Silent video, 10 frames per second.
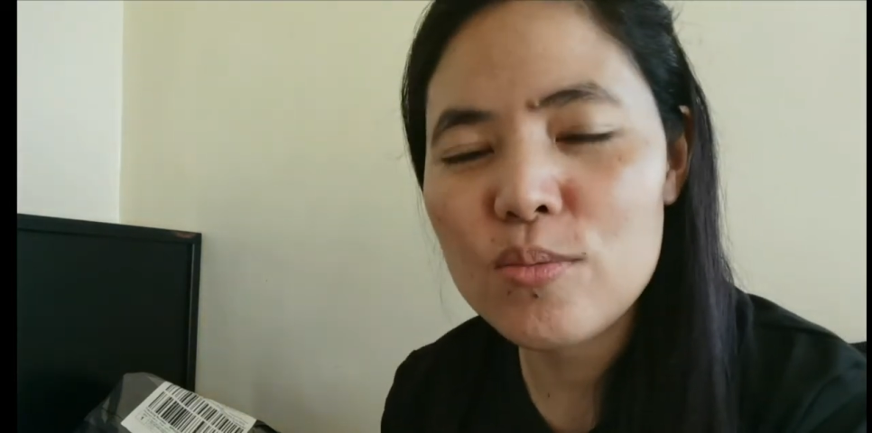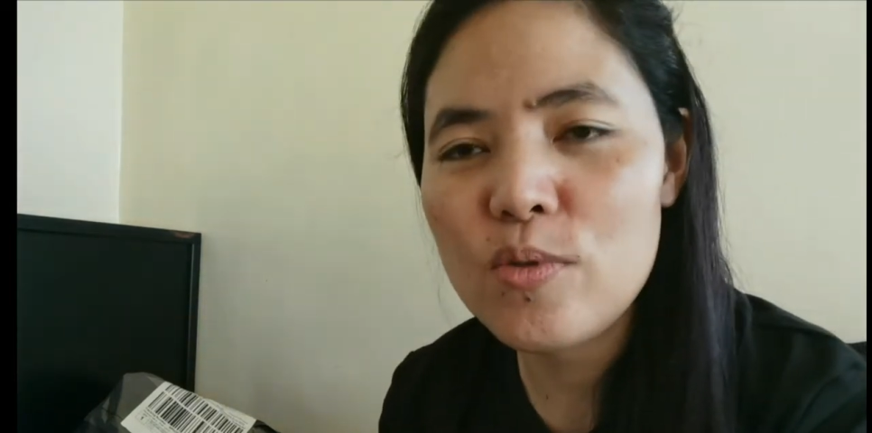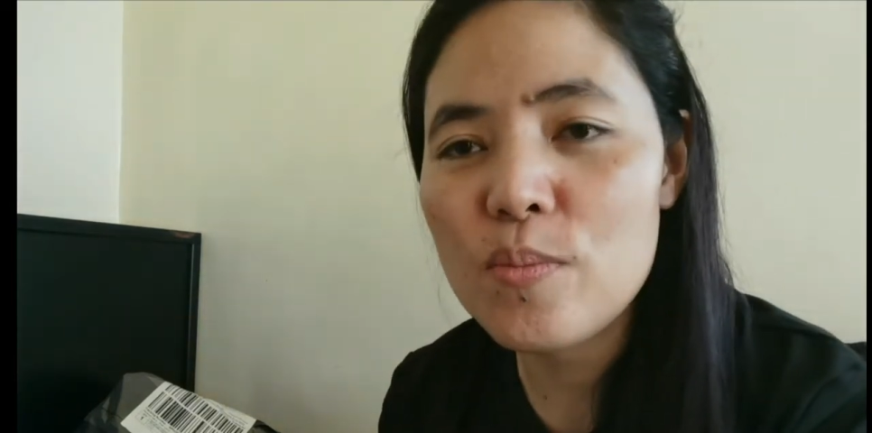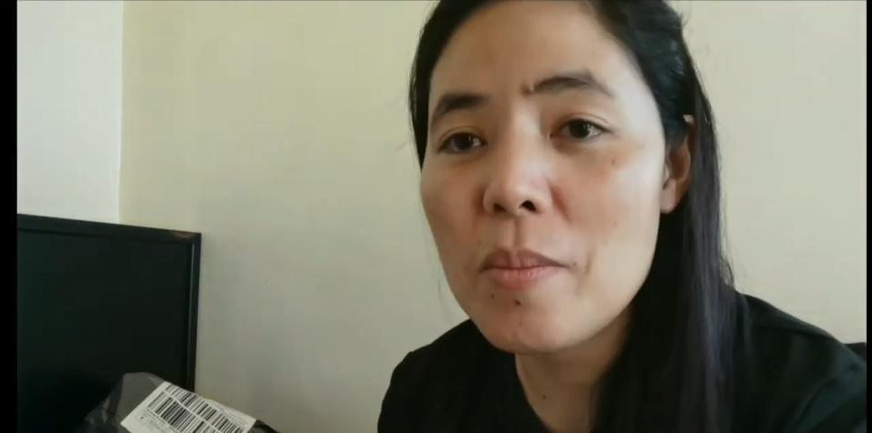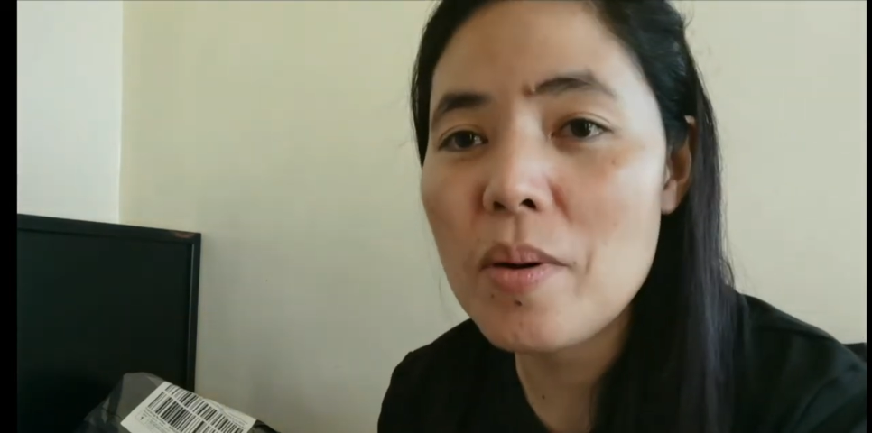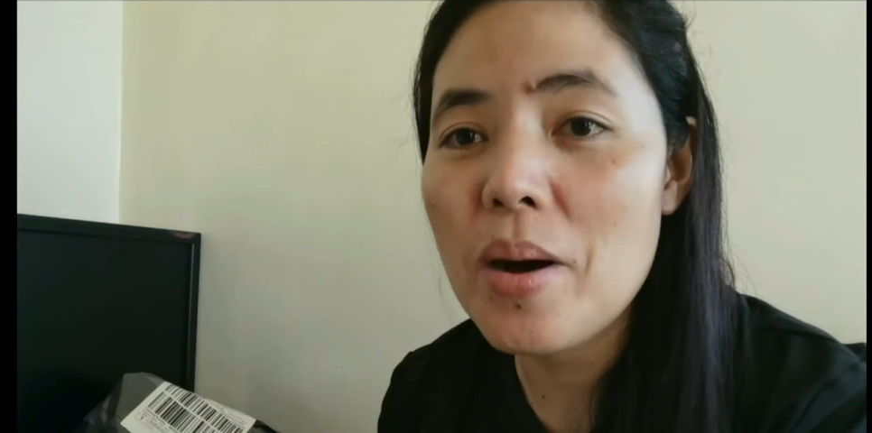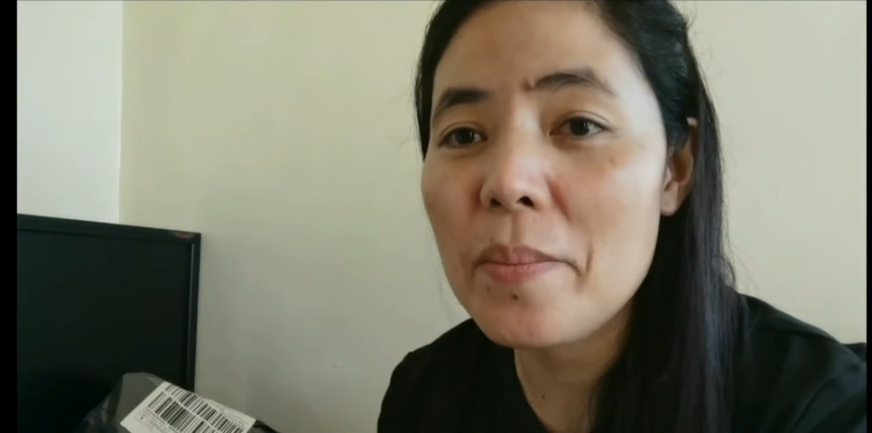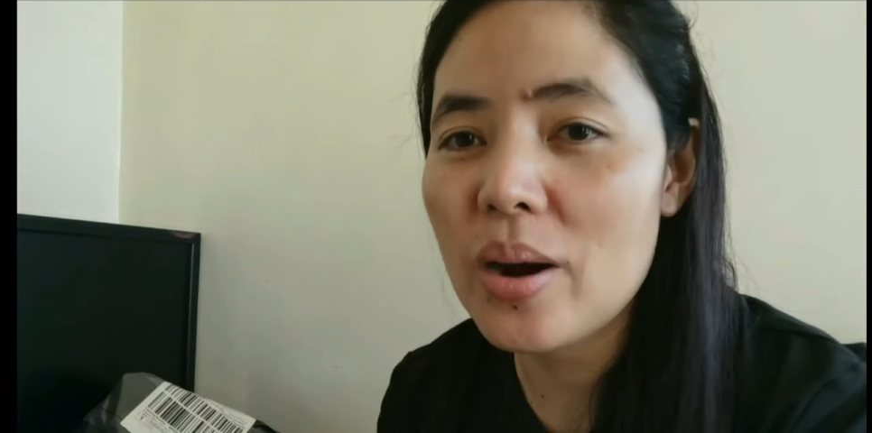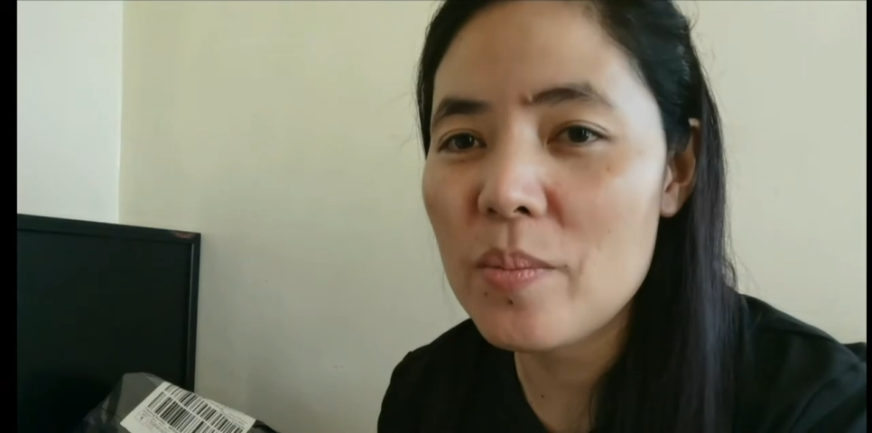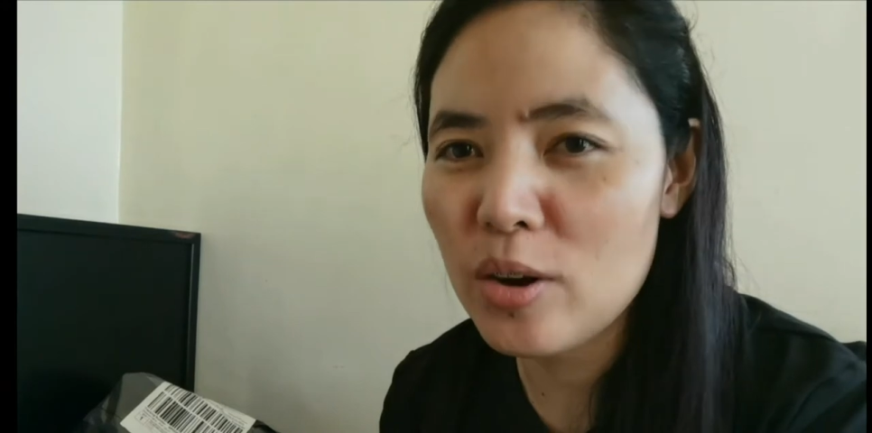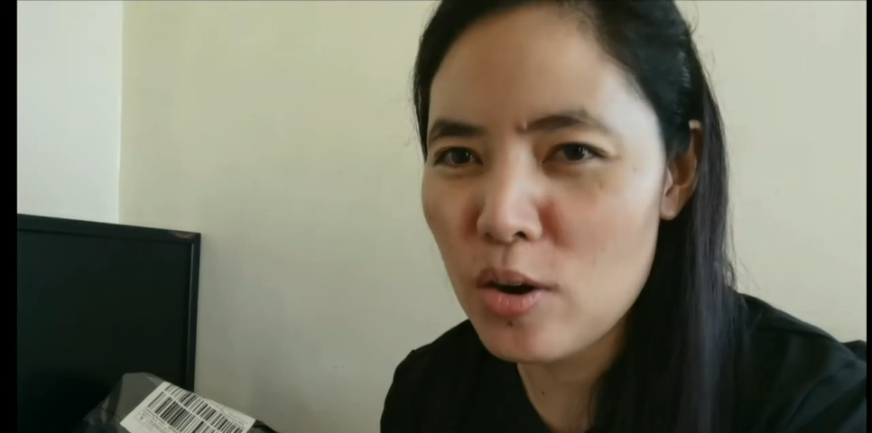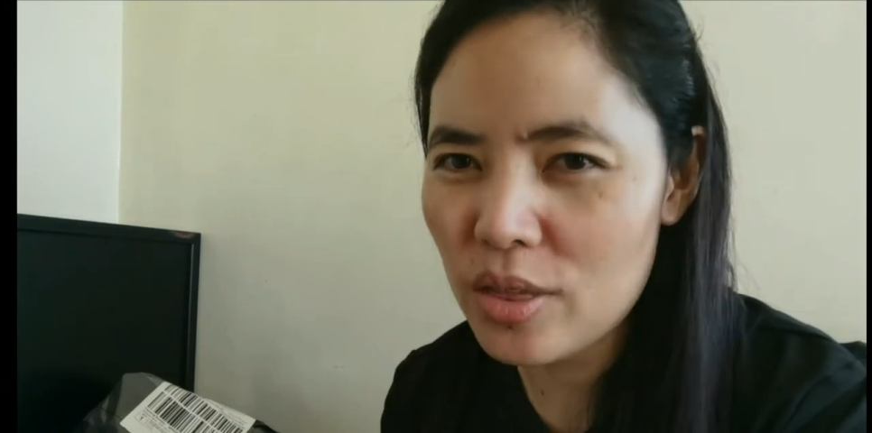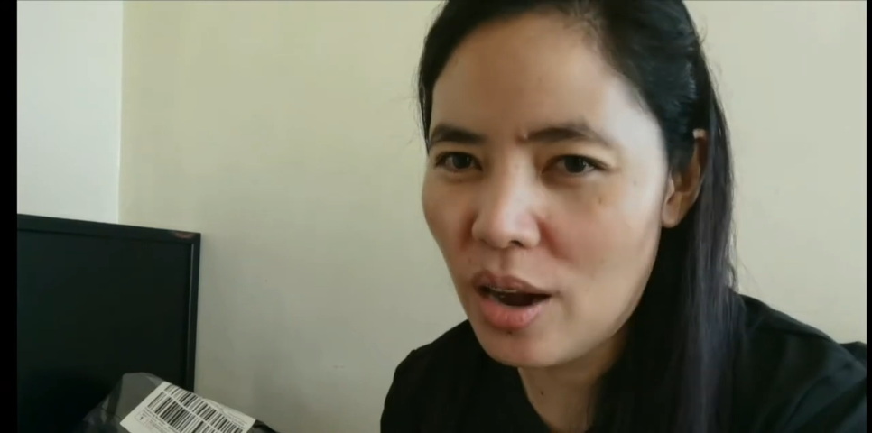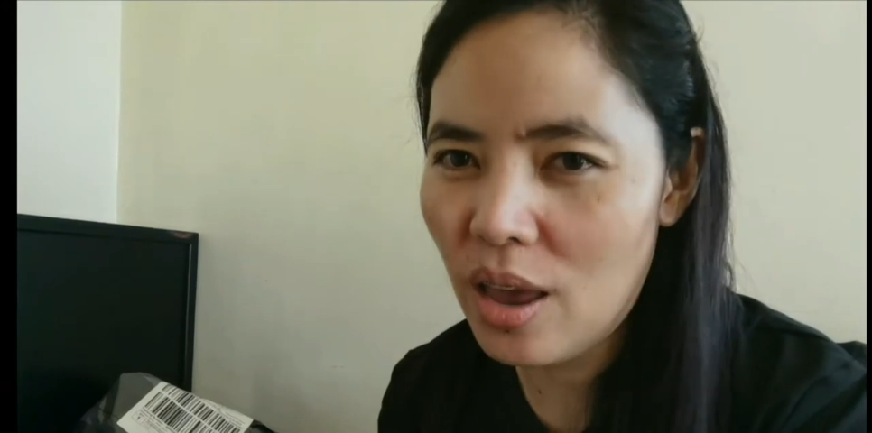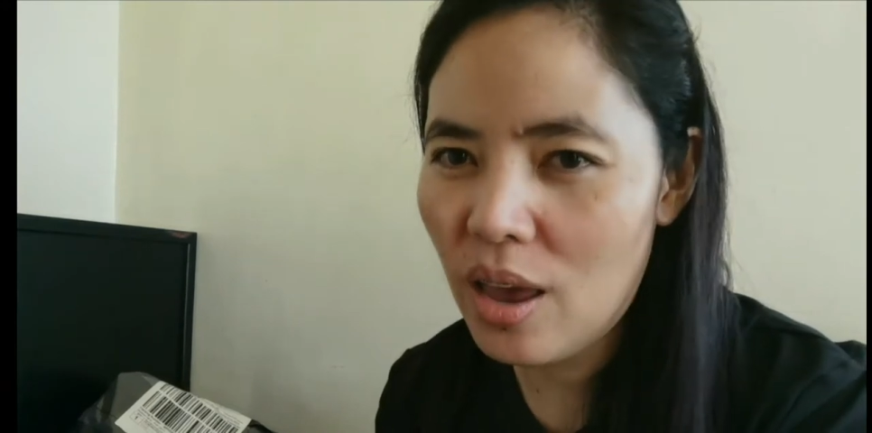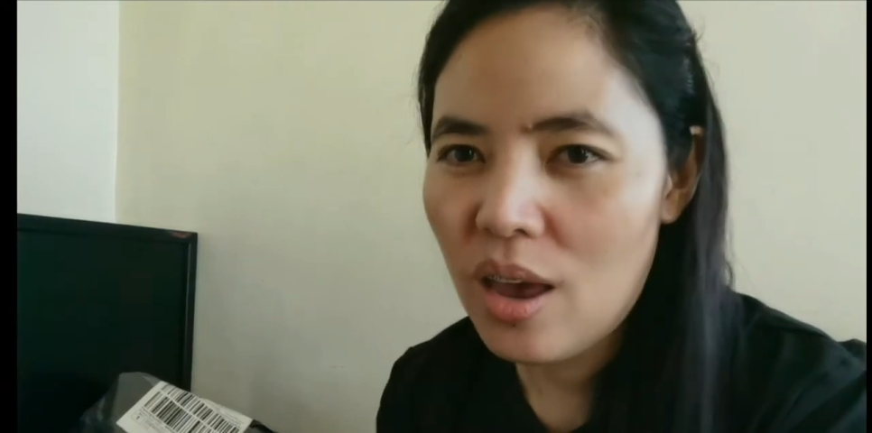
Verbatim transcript: bumababa para maglaundry.